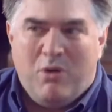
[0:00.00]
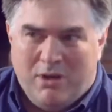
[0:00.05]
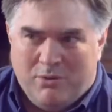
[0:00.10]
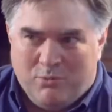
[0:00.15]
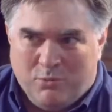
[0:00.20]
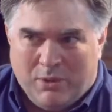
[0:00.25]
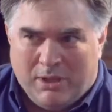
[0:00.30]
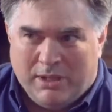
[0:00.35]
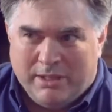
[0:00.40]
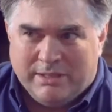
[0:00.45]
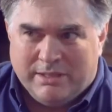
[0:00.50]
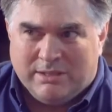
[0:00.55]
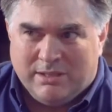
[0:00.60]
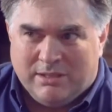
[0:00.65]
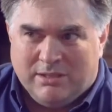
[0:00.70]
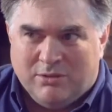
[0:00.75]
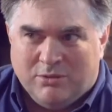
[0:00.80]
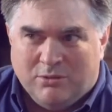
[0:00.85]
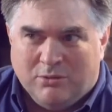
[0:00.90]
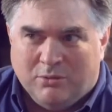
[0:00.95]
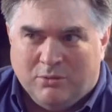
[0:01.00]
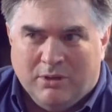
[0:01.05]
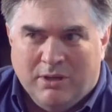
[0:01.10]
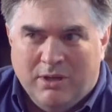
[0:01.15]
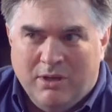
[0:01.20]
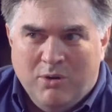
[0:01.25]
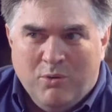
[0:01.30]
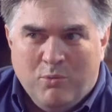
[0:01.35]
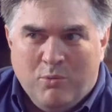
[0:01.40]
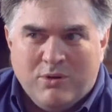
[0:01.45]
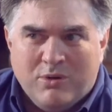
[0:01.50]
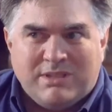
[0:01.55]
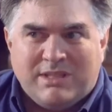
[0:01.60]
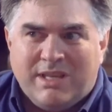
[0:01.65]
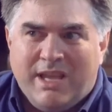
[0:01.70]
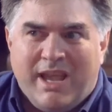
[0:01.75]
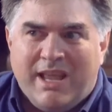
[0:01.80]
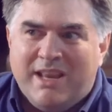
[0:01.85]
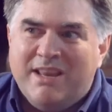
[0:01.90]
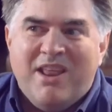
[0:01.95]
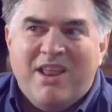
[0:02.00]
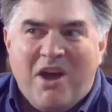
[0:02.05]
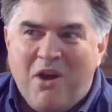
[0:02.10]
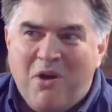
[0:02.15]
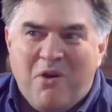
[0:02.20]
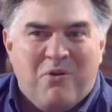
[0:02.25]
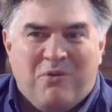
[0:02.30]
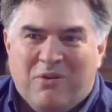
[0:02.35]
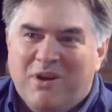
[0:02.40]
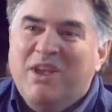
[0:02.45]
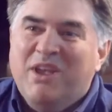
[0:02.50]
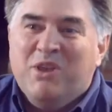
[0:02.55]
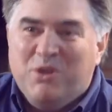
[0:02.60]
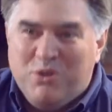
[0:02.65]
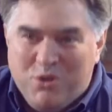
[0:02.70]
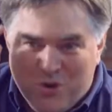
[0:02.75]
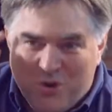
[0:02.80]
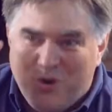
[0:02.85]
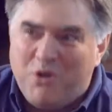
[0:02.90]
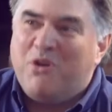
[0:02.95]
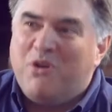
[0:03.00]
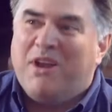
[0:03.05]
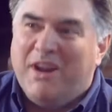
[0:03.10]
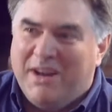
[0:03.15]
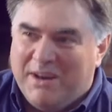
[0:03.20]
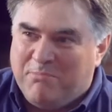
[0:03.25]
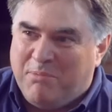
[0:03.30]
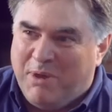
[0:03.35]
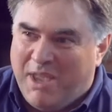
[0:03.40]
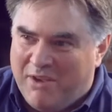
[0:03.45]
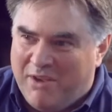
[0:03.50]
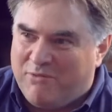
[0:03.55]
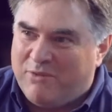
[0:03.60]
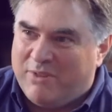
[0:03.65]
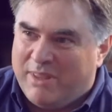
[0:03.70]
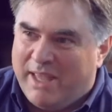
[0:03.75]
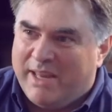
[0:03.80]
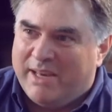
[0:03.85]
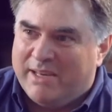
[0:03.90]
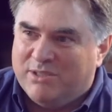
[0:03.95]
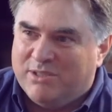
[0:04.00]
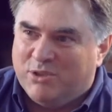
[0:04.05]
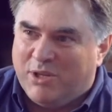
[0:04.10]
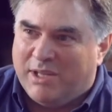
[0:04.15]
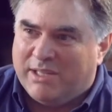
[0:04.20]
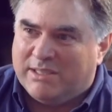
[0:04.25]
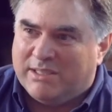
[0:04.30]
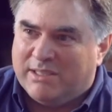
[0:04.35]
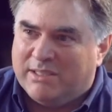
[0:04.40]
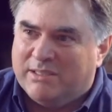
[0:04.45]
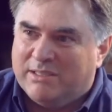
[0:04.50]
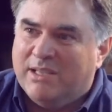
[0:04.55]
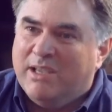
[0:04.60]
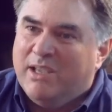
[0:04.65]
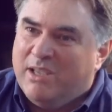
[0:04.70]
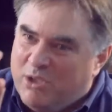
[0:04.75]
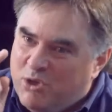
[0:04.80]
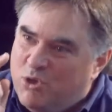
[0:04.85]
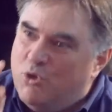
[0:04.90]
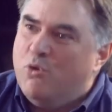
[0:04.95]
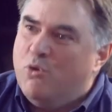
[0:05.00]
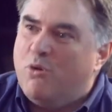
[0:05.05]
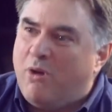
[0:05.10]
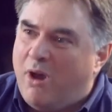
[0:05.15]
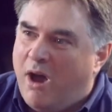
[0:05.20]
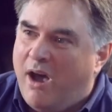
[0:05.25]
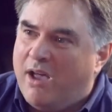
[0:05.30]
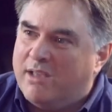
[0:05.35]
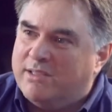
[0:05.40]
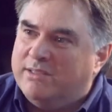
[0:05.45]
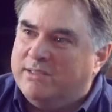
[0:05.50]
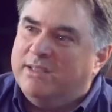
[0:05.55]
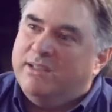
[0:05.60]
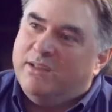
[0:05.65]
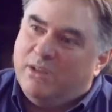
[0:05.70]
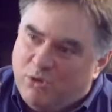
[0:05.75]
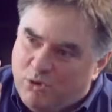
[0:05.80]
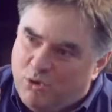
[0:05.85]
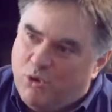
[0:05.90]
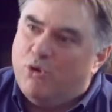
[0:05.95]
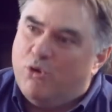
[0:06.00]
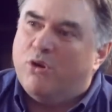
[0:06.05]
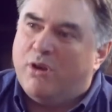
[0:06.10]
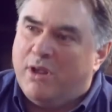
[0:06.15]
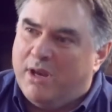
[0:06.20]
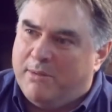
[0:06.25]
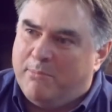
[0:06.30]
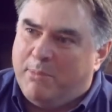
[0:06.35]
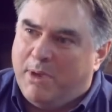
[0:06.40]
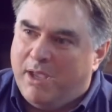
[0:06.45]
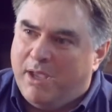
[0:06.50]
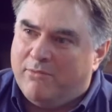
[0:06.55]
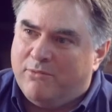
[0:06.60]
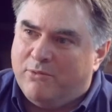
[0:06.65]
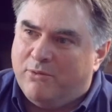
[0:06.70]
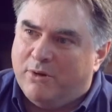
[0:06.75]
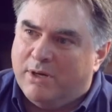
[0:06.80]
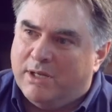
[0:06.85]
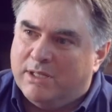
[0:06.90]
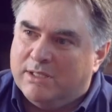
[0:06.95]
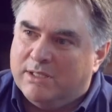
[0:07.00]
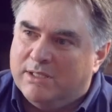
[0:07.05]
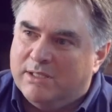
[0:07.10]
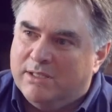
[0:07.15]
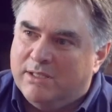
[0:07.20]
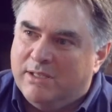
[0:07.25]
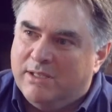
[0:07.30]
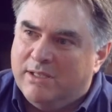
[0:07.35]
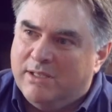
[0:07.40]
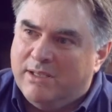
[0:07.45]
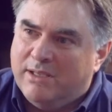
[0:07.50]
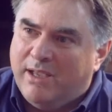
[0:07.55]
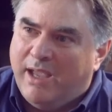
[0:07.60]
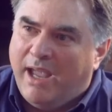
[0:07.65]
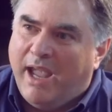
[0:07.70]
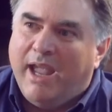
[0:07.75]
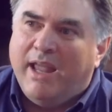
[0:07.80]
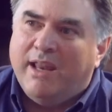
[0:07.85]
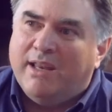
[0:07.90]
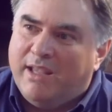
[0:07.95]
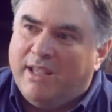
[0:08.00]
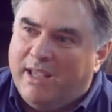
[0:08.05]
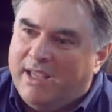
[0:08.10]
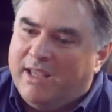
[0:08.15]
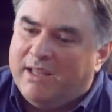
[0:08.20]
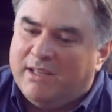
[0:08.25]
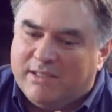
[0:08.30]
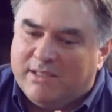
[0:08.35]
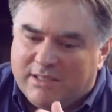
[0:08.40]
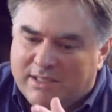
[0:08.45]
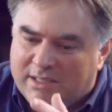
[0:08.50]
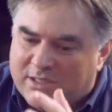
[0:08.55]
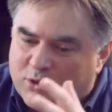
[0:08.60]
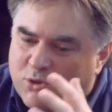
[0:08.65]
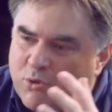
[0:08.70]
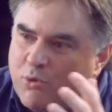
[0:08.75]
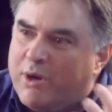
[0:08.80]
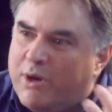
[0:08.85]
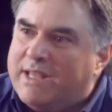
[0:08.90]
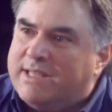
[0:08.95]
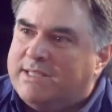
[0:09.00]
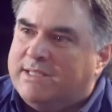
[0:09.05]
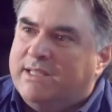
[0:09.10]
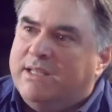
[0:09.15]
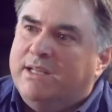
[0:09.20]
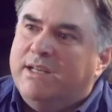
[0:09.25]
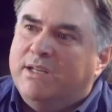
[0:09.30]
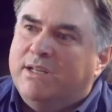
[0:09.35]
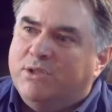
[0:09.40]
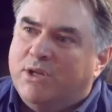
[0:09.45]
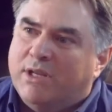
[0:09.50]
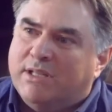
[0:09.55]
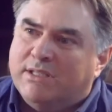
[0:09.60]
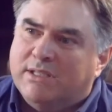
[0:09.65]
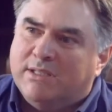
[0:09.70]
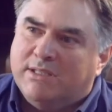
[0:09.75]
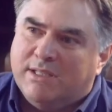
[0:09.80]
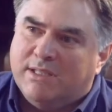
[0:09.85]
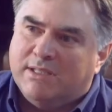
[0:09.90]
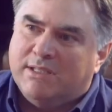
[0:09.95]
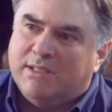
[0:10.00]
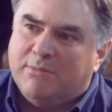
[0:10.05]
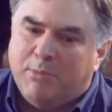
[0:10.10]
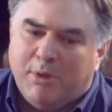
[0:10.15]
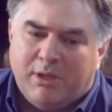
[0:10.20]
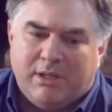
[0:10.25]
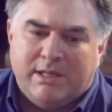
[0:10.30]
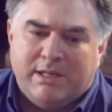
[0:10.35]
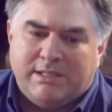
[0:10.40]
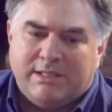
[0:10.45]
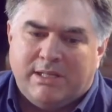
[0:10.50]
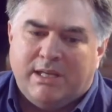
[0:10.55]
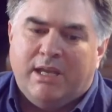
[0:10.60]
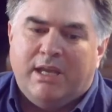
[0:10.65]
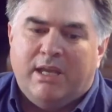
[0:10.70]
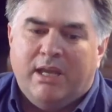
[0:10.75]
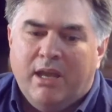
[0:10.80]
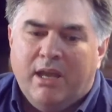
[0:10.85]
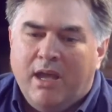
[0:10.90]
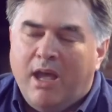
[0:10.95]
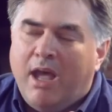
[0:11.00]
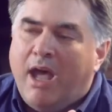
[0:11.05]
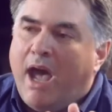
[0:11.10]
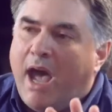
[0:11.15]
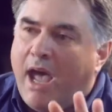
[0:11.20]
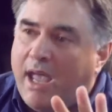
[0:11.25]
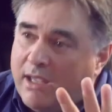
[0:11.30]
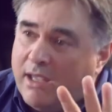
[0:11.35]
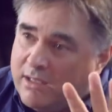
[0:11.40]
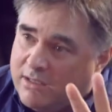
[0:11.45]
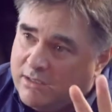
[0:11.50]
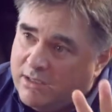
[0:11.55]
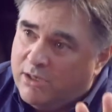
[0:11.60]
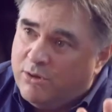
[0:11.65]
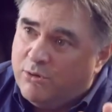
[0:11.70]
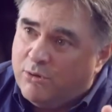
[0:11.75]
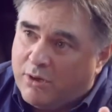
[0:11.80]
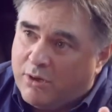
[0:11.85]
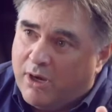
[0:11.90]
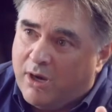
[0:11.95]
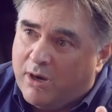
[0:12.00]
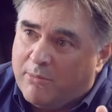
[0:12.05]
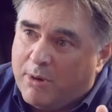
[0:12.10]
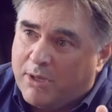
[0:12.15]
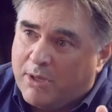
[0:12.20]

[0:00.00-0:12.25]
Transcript: humana, estamos muy poco dispuestos a hacer. Nuestra respuesta es, oh no, me las vas a pagar por esa injusticia el que la hace la paga. En cambio, la justicia trascendente es la capacidad de poder decir,